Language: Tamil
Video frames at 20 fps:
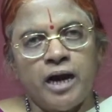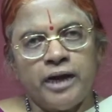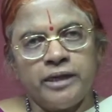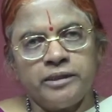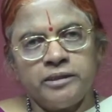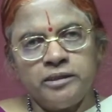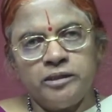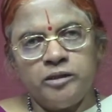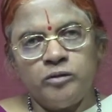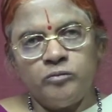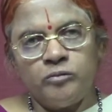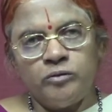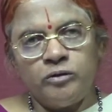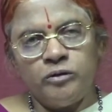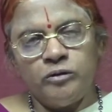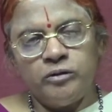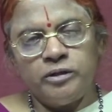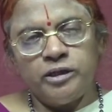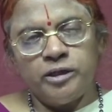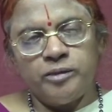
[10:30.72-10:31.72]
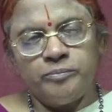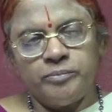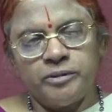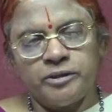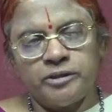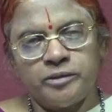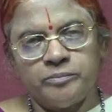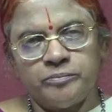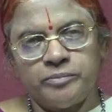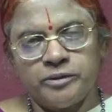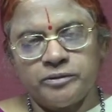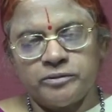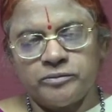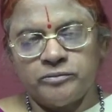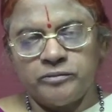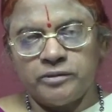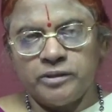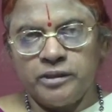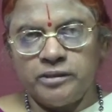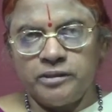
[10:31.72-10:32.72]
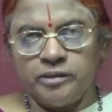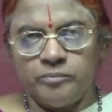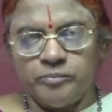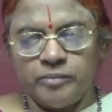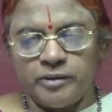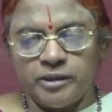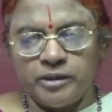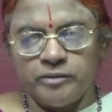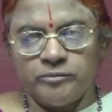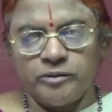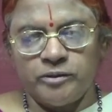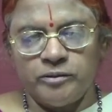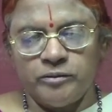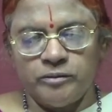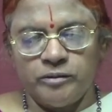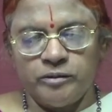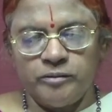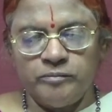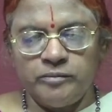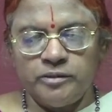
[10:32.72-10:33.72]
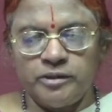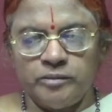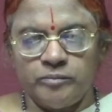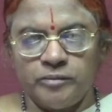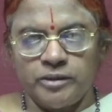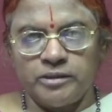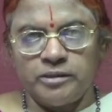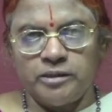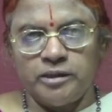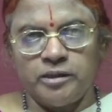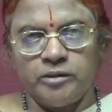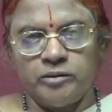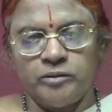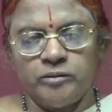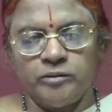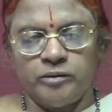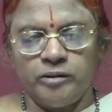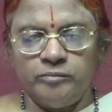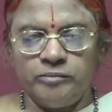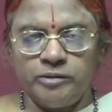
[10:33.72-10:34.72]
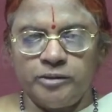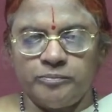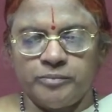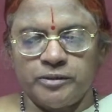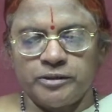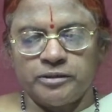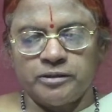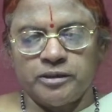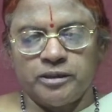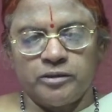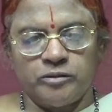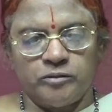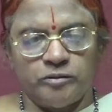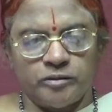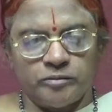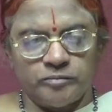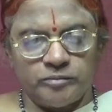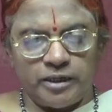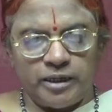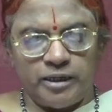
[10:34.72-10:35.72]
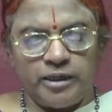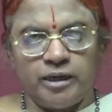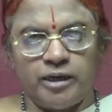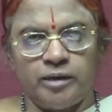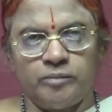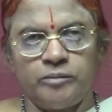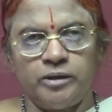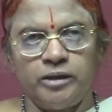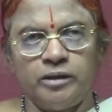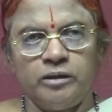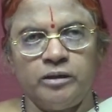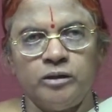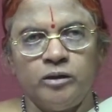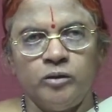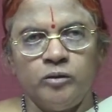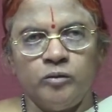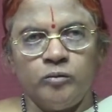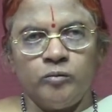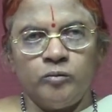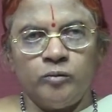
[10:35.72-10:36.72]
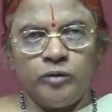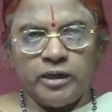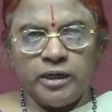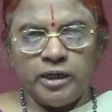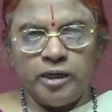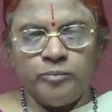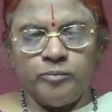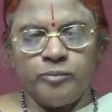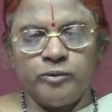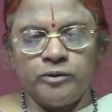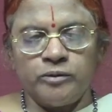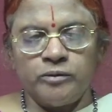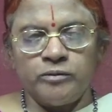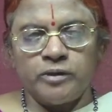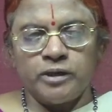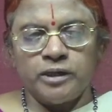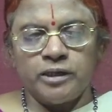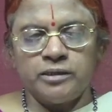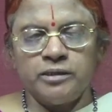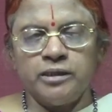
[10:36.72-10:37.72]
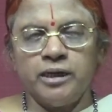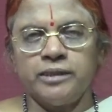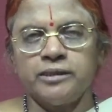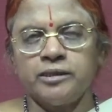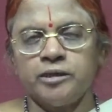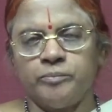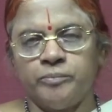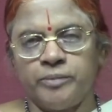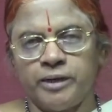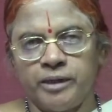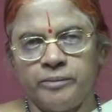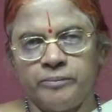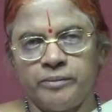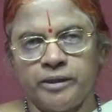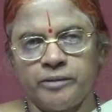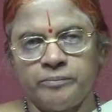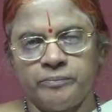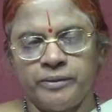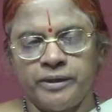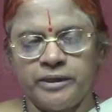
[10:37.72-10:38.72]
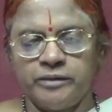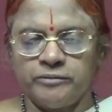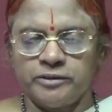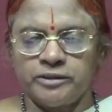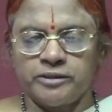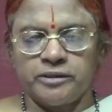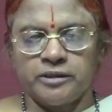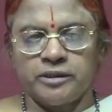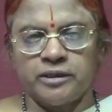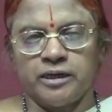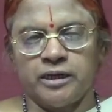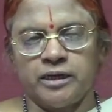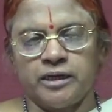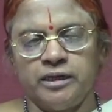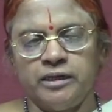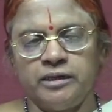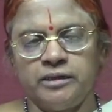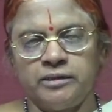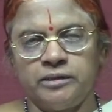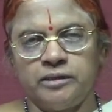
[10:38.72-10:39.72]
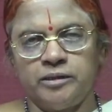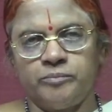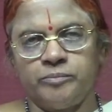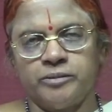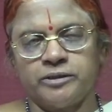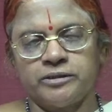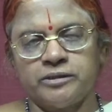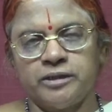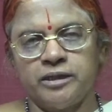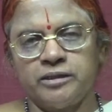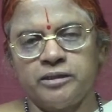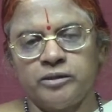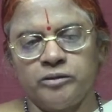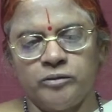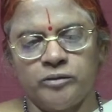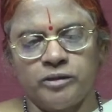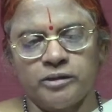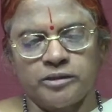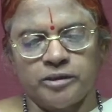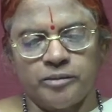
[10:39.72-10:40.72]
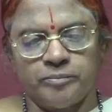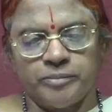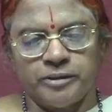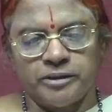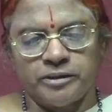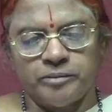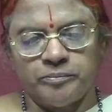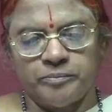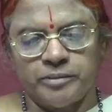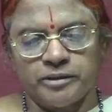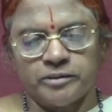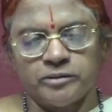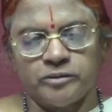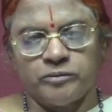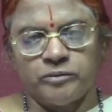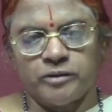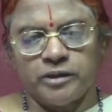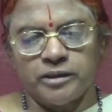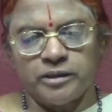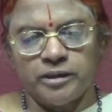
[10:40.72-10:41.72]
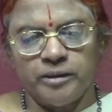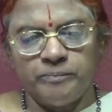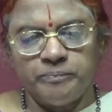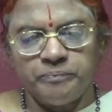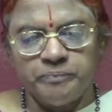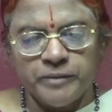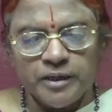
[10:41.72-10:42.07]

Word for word: அந்த உள்ளொளியை பற்றி பேசுவது தான் இந்த பிரணவ யோகம் இந்த மந்திர யோகம் இந்த பிரசாத யோகம் எல்லாமே ஒரே பொருளுடையது அதுக்கு பல பேர் பெயர் வச்சுருக்கிறாங்க இந்த பிரசாத யோகத்தை பற்றி பேசக்கூடியதான்